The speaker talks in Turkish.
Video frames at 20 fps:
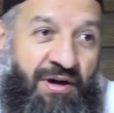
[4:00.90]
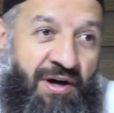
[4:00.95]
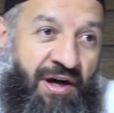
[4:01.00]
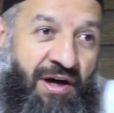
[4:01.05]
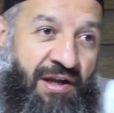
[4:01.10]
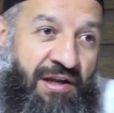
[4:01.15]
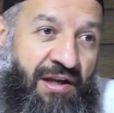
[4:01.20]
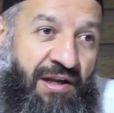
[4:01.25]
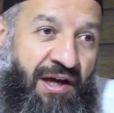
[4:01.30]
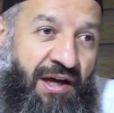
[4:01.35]

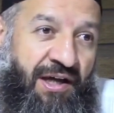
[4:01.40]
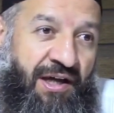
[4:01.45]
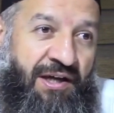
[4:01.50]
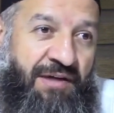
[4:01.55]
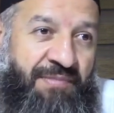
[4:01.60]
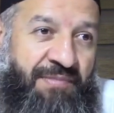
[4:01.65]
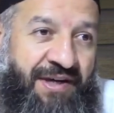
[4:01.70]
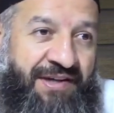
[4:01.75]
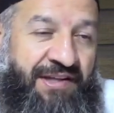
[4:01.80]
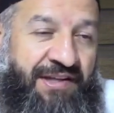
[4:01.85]
Allah
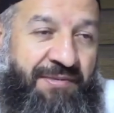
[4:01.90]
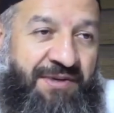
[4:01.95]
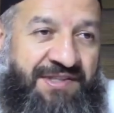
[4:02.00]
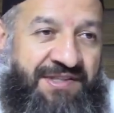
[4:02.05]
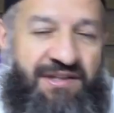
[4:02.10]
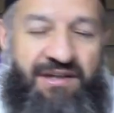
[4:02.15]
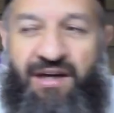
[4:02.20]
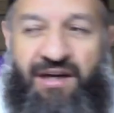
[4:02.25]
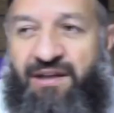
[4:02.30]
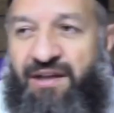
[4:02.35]

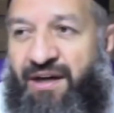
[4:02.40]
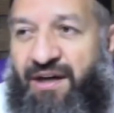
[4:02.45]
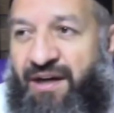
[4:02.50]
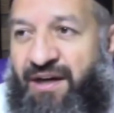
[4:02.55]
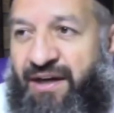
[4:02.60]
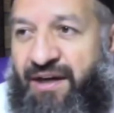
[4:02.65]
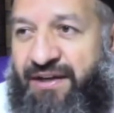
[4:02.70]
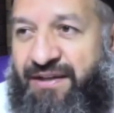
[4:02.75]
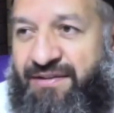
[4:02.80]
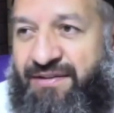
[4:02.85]
mertebesi
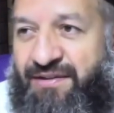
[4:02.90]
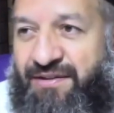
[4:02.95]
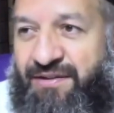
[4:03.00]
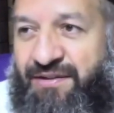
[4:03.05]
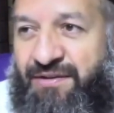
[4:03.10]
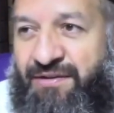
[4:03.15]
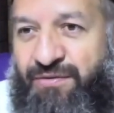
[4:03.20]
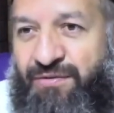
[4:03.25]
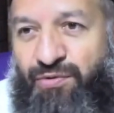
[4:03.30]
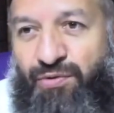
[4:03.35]
Allah'a aittir.
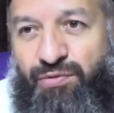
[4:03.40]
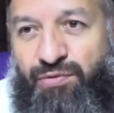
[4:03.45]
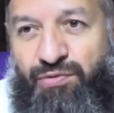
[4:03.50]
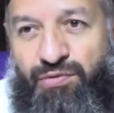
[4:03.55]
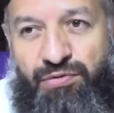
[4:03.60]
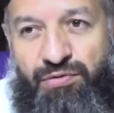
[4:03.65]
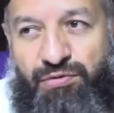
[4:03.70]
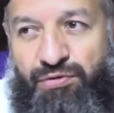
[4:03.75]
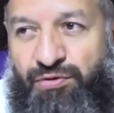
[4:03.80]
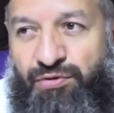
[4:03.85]
Kul
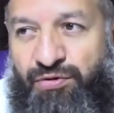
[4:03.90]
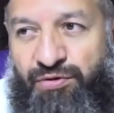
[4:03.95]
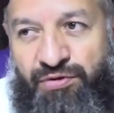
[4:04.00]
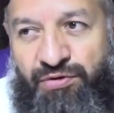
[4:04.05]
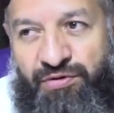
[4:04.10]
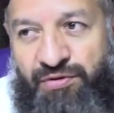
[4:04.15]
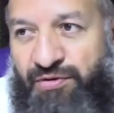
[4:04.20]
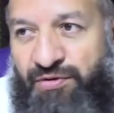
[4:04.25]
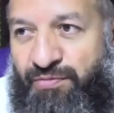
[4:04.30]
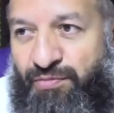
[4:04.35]
kulluğunu
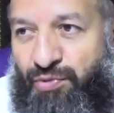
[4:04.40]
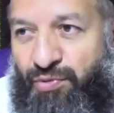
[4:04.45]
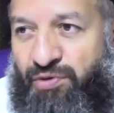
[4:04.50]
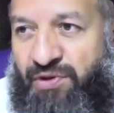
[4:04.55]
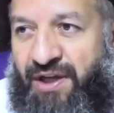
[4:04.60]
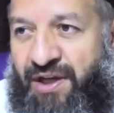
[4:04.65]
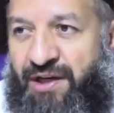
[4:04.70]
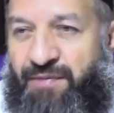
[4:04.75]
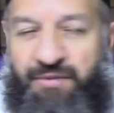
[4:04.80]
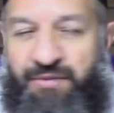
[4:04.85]

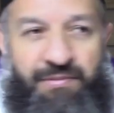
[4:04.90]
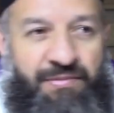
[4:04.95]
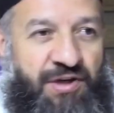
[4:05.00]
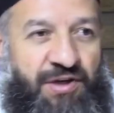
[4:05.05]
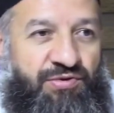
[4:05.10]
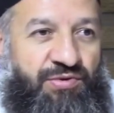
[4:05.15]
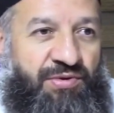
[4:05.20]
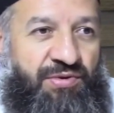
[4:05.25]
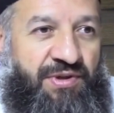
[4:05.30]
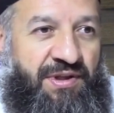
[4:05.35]
mutlak bilmek
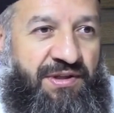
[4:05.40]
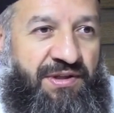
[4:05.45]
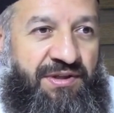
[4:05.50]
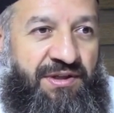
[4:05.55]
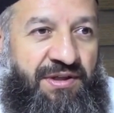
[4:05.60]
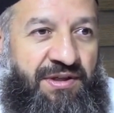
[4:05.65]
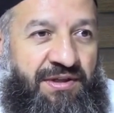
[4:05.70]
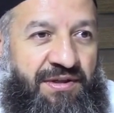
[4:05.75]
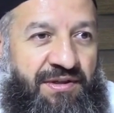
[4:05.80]
zorundadır.